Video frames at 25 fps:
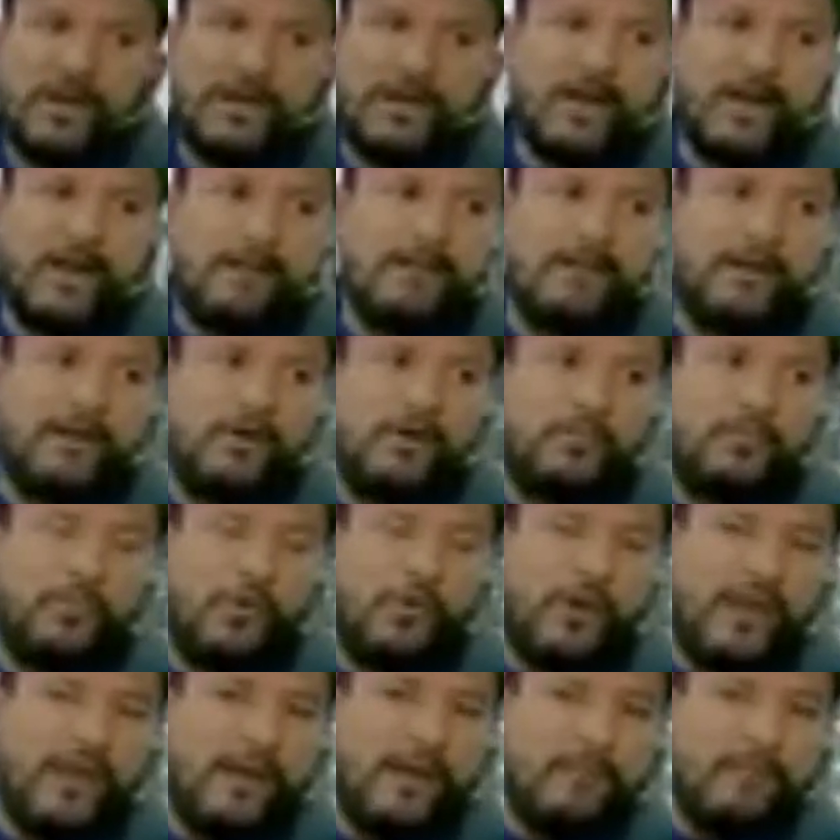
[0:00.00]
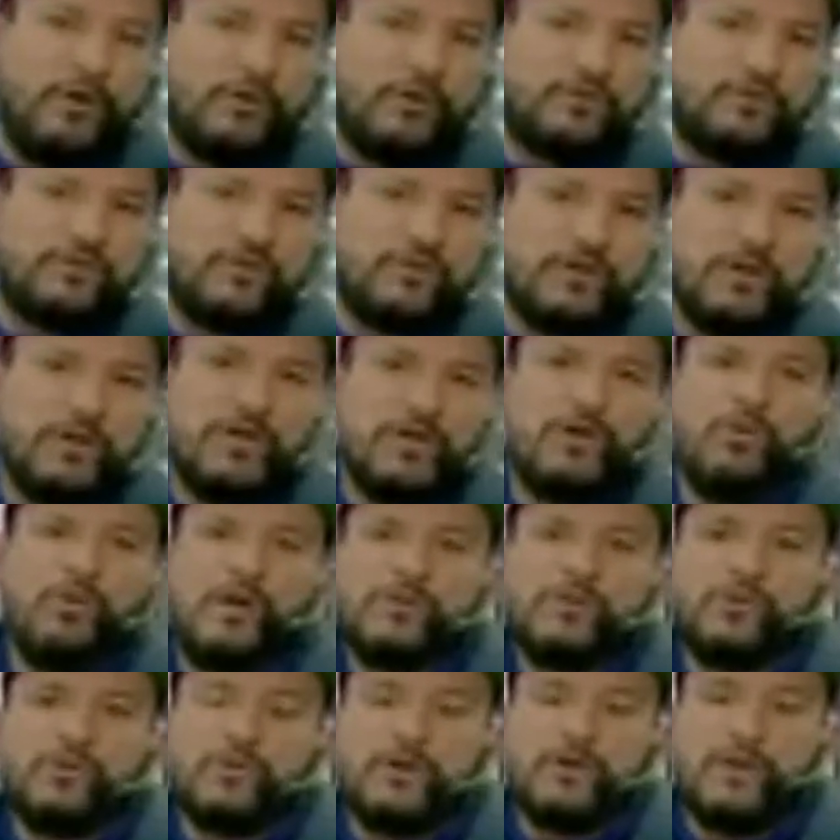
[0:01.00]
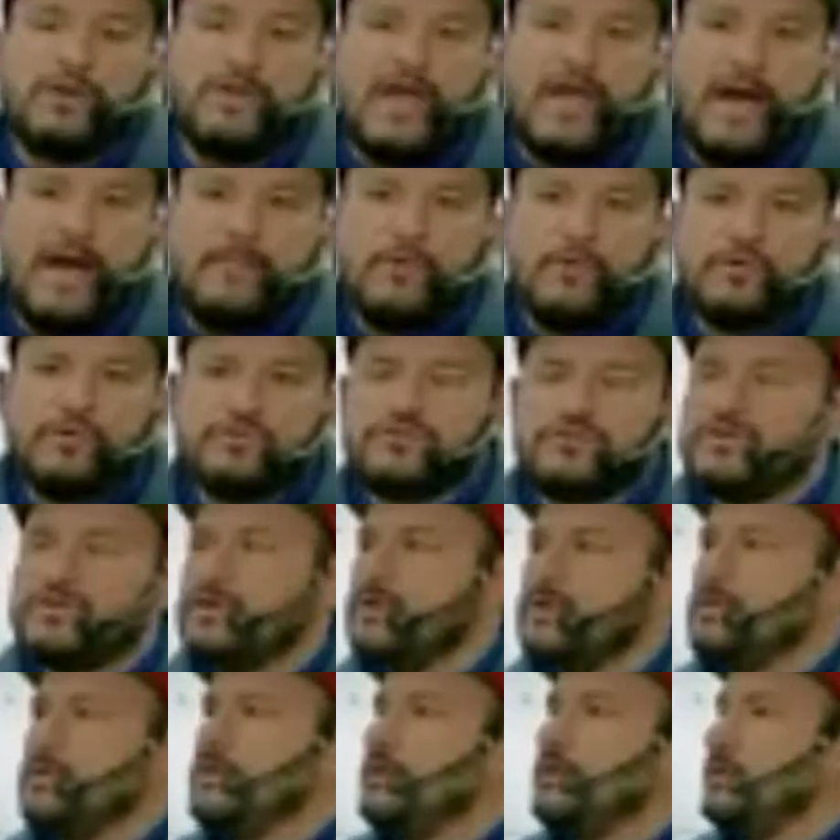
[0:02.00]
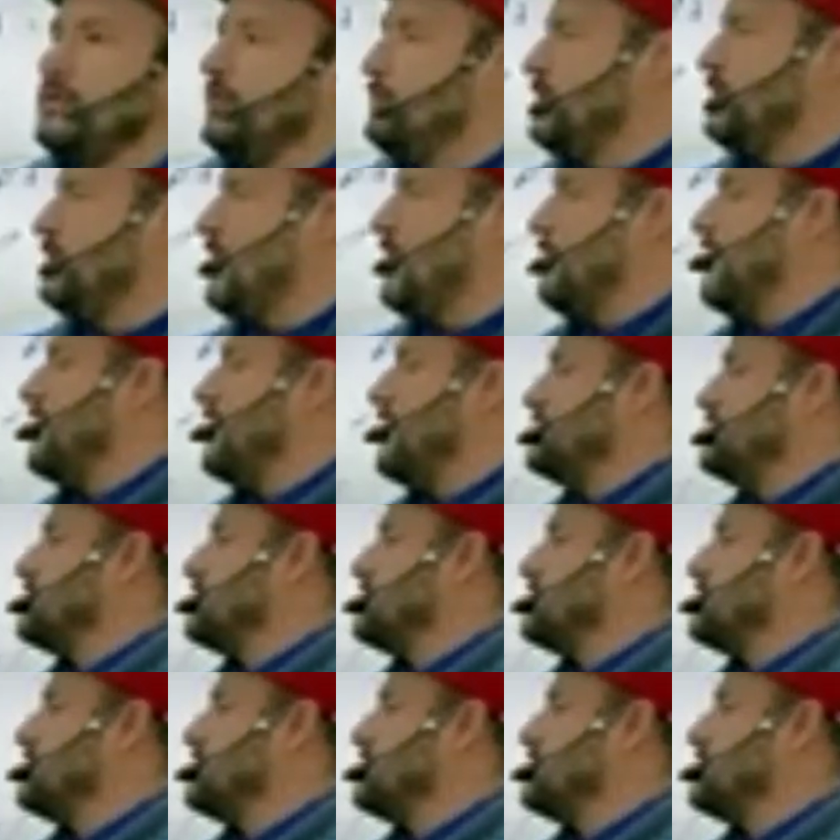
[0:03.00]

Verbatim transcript: cable lo ponemos, lo atorrillamos, y una vez